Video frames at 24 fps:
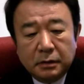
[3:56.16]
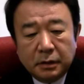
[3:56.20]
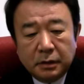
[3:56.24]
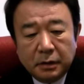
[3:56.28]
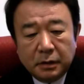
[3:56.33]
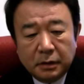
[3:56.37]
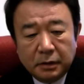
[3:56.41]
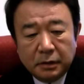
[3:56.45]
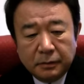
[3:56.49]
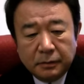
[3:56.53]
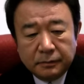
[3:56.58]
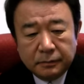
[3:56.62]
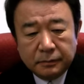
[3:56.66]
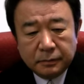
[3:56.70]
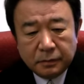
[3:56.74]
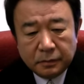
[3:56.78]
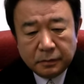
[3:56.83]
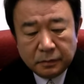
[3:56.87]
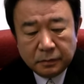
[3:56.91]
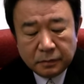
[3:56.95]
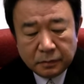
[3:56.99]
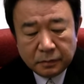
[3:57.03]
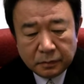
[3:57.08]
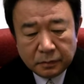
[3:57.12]
で、
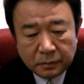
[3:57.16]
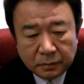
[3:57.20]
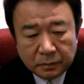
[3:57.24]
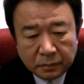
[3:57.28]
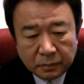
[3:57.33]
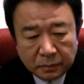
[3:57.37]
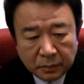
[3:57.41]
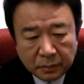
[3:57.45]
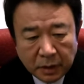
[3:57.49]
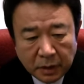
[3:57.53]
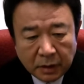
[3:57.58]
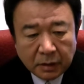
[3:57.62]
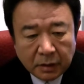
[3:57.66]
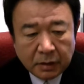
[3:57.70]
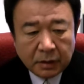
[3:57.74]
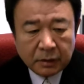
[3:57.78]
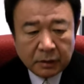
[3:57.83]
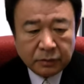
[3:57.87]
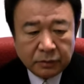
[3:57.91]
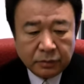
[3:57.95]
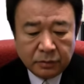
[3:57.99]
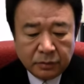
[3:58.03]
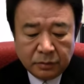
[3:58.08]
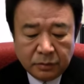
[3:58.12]
ま
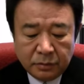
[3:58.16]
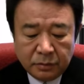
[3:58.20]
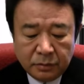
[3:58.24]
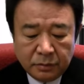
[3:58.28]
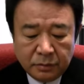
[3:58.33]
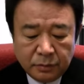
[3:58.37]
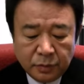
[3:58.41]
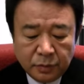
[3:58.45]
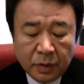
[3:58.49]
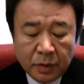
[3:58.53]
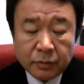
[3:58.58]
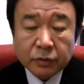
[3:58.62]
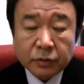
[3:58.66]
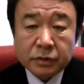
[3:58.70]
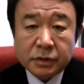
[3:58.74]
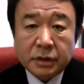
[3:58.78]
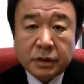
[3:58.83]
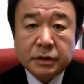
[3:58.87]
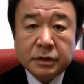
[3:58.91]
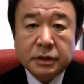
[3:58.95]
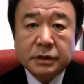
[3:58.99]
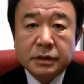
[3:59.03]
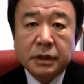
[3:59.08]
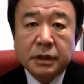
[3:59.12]
あ、あの、僕は元
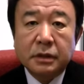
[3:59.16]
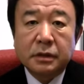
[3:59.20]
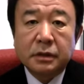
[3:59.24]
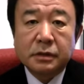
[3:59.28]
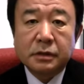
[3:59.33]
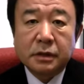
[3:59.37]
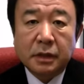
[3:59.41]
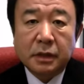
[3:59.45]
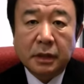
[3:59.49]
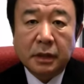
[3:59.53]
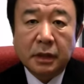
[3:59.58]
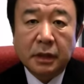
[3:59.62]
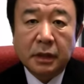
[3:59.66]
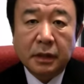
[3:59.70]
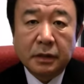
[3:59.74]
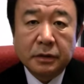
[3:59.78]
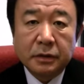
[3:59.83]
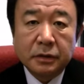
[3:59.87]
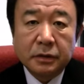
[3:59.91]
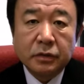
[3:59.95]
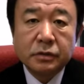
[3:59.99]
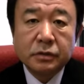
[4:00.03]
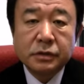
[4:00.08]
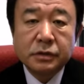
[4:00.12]
政治記者ですから、
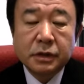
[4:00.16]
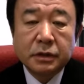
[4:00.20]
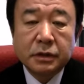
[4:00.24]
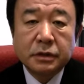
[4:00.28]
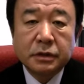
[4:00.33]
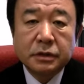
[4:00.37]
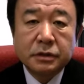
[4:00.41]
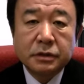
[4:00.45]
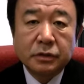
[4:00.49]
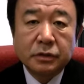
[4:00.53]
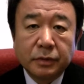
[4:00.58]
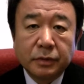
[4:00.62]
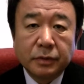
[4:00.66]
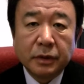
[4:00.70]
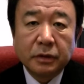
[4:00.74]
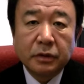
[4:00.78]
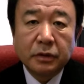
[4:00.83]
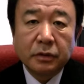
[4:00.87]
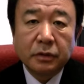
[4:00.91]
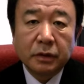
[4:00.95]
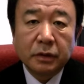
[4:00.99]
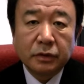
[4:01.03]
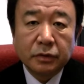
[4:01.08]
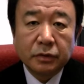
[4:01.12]
日本政の勉
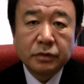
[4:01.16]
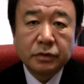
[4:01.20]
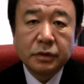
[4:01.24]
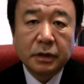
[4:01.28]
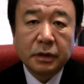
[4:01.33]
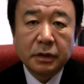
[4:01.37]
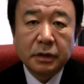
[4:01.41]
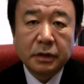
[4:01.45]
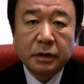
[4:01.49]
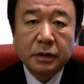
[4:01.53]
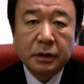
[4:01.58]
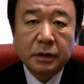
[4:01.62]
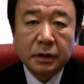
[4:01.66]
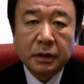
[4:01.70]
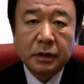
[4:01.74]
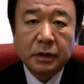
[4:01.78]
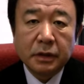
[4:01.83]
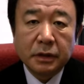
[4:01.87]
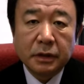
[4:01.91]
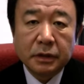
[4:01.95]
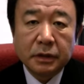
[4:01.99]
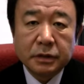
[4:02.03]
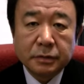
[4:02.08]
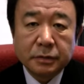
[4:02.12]
強は当然、
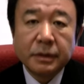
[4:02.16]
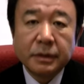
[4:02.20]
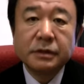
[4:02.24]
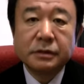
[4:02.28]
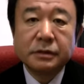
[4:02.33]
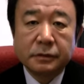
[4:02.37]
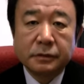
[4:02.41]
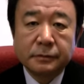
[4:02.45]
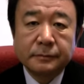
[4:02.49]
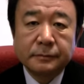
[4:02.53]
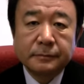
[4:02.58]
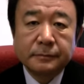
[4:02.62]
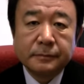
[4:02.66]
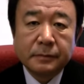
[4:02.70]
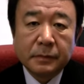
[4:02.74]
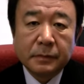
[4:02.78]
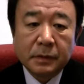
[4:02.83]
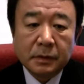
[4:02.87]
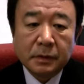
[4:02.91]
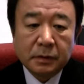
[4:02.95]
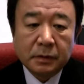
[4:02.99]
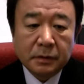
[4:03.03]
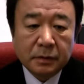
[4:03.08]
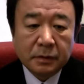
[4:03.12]
えー、します。
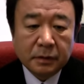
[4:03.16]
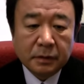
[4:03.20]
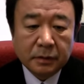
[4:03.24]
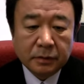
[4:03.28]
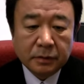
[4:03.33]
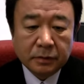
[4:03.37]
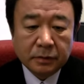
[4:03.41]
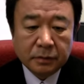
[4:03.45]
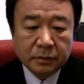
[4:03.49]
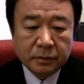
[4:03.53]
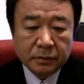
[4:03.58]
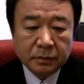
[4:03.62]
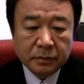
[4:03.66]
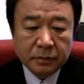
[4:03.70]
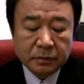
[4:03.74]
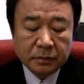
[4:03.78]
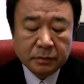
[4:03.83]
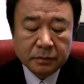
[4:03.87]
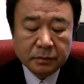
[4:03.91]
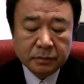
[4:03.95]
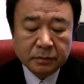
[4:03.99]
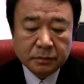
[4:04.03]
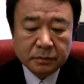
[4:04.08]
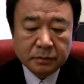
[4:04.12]
あ
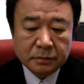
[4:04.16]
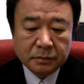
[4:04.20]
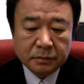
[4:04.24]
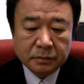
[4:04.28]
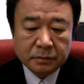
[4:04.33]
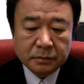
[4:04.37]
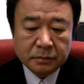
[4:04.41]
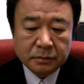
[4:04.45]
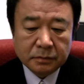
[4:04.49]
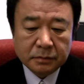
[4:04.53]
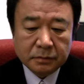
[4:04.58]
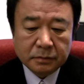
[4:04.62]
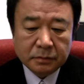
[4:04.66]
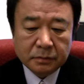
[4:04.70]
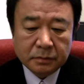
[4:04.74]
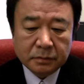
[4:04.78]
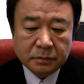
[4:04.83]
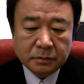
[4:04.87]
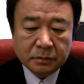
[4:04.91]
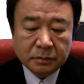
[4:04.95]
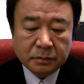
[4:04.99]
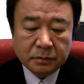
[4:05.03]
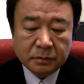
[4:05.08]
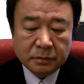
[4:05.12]
の、
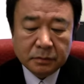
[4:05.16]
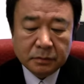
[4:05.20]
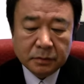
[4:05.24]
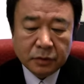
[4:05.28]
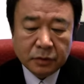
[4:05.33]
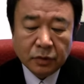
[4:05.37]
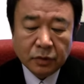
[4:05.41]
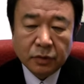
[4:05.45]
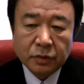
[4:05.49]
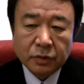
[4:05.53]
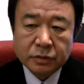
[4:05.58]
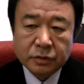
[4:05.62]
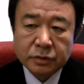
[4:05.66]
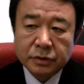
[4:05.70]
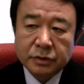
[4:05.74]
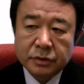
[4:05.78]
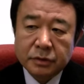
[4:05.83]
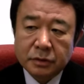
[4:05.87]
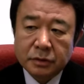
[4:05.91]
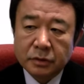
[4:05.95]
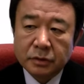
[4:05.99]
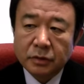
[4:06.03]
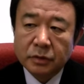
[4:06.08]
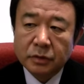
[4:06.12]
共同通
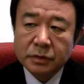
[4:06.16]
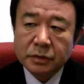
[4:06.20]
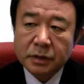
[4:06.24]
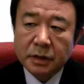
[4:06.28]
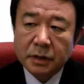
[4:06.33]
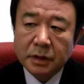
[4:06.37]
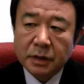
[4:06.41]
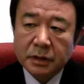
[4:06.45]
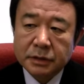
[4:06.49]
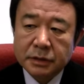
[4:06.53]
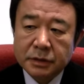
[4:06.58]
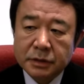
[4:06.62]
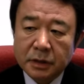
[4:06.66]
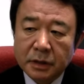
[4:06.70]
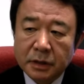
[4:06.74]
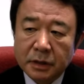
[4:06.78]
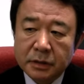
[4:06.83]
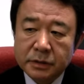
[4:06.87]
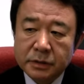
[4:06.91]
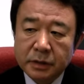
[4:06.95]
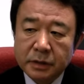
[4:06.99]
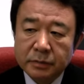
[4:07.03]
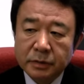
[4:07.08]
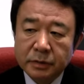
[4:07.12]
信大阪支社
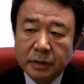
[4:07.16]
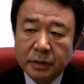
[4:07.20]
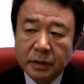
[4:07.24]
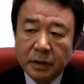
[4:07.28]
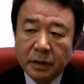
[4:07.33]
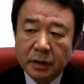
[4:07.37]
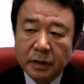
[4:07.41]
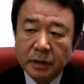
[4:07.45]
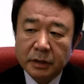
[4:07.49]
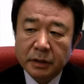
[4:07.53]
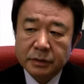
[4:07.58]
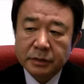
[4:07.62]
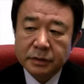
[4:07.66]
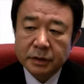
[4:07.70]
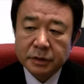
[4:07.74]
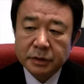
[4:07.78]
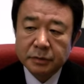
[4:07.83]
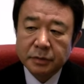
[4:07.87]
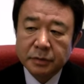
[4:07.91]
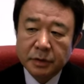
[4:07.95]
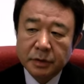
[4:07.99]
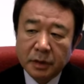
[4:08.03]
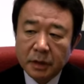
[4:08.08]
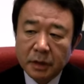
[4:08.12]
経済部から政
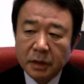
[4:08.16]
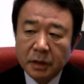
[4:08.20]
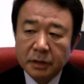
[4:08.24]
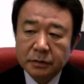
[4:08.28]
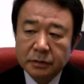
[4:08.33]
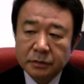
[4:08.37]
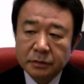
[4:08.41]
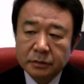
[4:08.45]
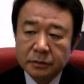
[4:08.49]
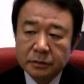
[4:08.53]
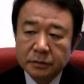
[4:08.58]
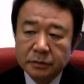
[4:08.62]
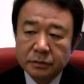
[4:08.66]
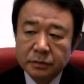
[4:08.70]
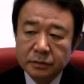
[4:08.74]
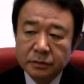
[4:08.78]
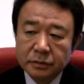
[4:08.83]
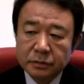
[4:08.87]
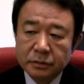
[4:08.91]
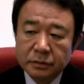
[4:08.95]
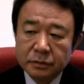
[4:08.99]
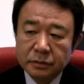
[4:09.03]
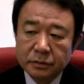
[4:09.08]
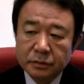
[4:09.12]
治部に上がる
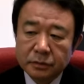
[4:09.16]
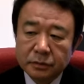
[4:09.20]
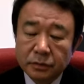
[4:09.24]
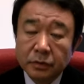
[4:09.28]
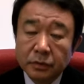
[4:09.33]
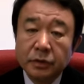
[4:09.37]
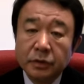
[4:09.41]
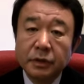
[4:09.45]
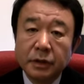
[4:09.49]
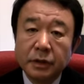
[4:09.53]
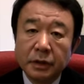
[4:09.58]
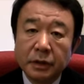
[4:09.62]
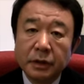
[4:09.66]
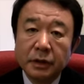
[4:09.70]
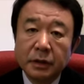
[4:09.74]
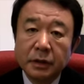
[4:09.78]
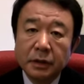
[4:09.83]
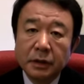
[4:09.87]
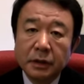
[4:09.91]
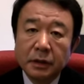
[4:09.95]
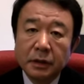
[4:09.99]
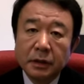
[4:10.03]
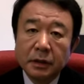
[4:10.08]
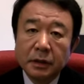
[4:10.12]
時に、
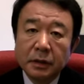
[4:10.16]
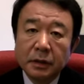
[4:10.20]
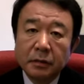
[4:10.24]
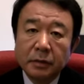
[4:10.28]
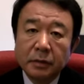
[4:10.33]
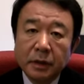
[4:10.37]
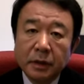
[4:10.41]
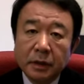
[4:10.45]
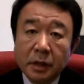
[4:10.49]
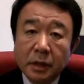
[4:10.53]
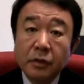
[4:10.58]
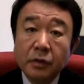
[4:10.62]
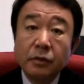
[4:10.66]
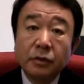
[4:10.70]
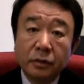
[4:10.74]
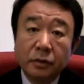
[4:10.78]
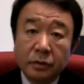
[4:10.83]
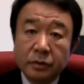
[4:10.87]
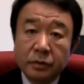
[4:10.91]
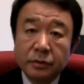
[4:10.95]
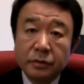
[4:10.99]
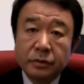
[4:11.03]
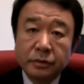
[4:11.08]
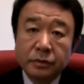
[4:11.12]
まあ、過去
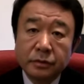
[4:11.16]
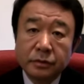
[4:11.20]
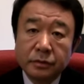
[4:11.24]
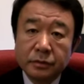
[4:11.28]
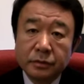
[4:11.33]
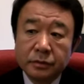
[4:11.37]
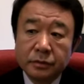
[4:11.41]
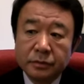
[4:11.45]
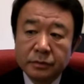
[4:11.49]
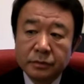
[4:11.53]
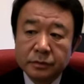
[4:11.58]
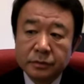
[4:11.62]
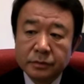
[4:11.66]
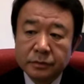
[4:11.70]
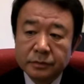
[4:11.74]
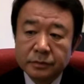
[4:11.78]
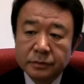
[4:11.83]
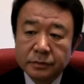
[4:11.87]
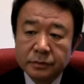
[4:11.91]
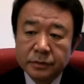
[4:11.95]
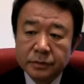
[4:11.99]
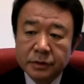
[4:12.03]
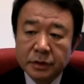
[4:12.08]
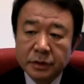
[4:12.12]
の
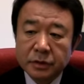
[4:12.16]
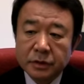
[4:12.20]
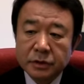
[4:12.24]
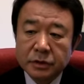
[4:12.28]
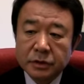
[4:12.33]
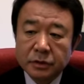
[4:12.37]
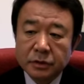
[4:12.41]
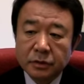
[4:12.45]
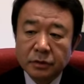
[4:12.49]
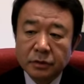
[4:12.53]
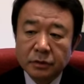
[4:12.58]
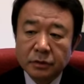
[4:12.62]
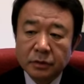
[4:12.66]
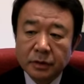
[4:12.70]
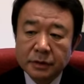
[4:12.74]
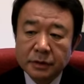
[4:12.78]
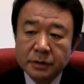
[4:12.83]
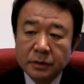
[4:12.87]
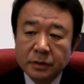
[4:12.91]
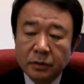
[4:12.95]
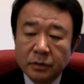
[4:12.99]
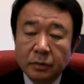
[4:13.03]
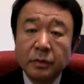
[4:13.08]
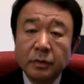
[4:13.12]
政治史の本をた
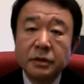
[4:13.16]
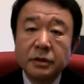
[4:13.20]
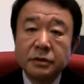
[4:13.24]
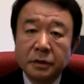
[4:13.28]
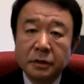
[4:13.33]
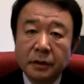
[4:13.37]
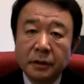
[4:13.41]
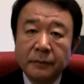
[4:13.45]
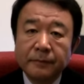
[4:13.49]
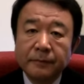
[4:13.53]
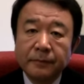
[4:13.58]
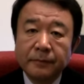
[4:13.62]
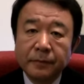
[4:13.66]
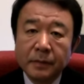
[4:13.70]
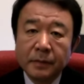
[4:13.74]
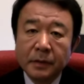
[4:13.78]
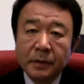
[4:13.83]
くさん読みました。